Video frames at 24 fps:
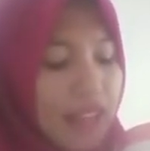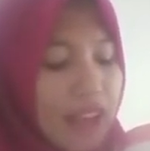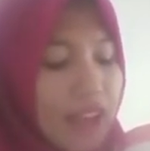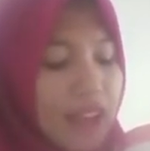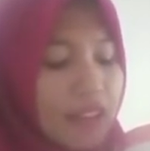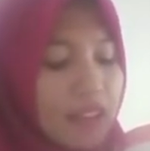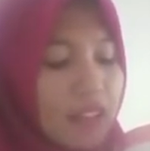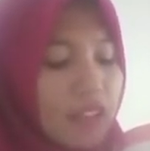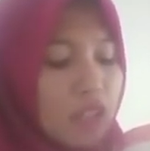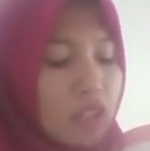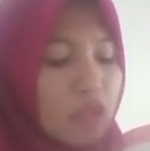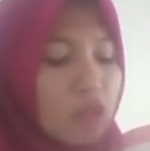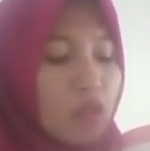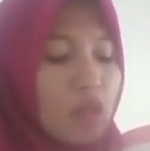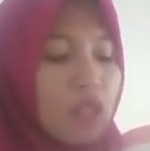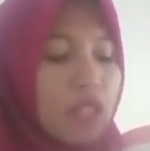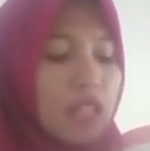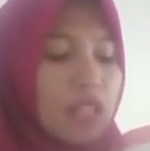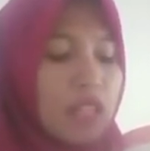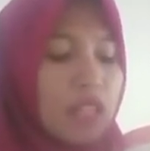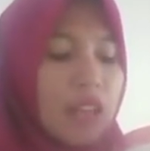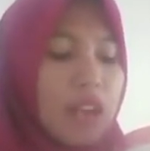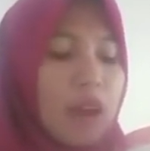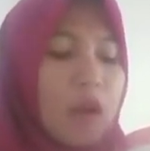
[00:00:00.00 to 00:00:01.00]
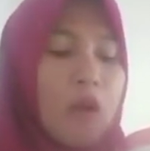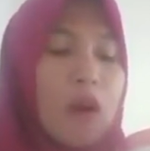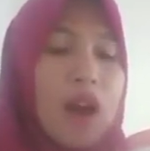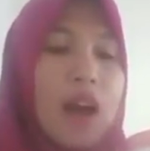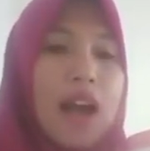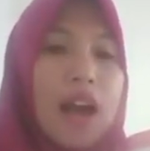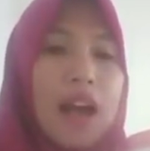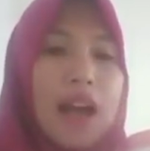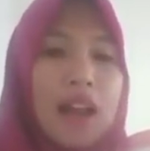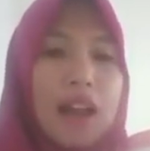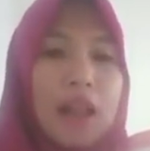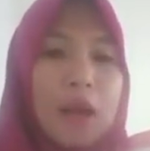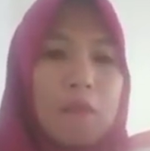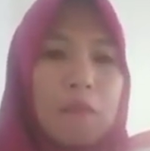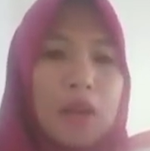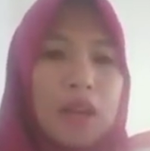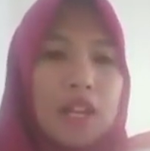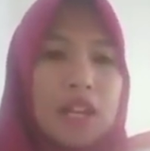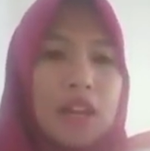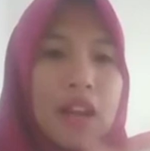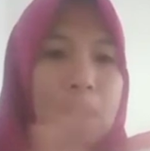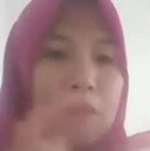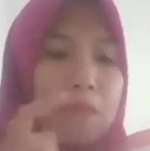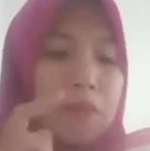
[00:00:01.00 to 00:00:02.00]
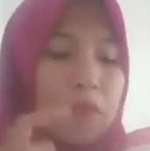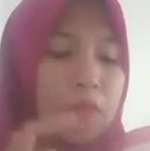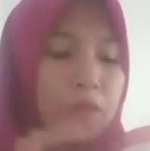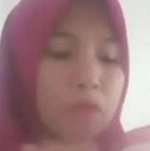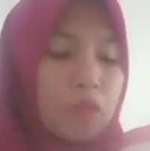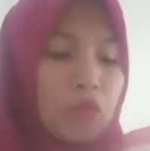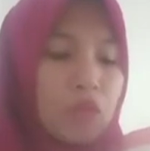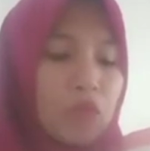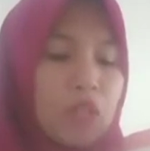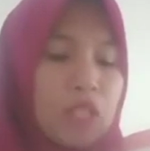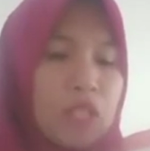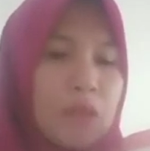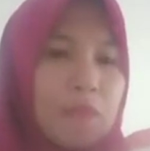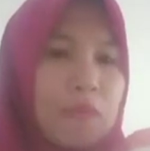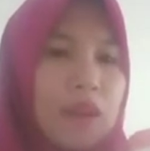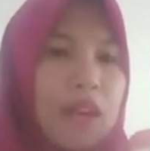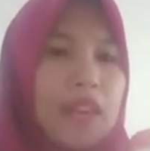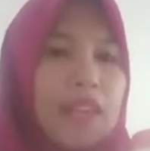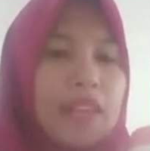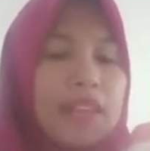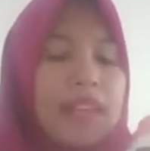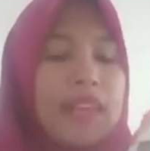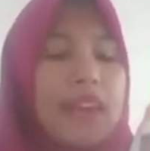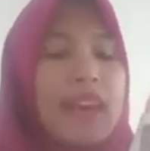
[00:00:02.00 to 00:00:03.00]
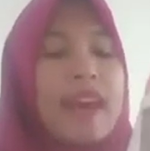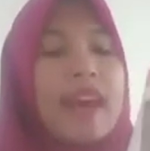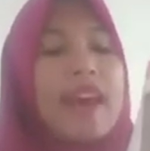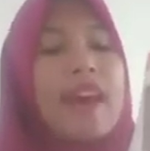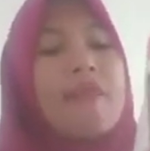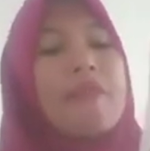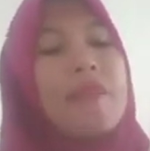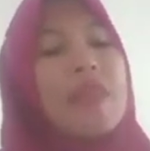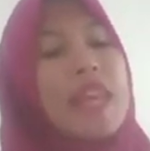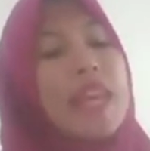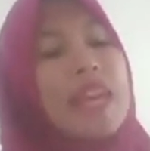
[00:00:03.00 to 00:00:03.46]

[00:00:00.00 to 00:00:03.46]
Tari Suling Dewa halaman 85 ya.